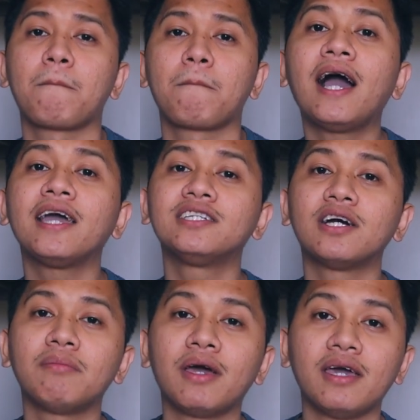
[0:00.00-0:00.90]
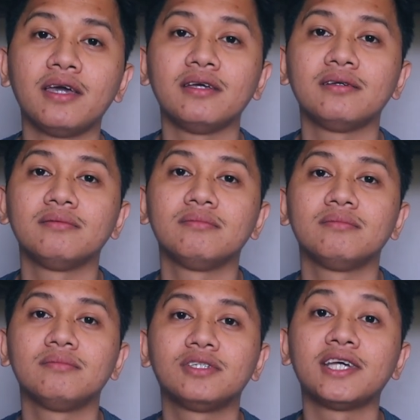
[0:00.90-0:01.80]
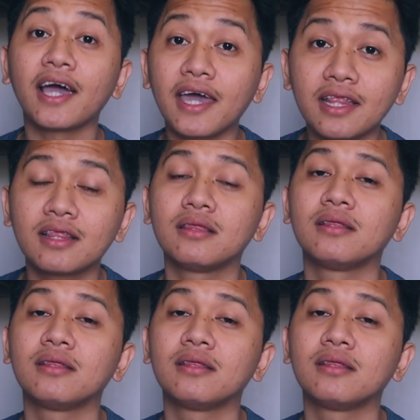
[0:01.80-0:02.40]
lagi siyang may sakit,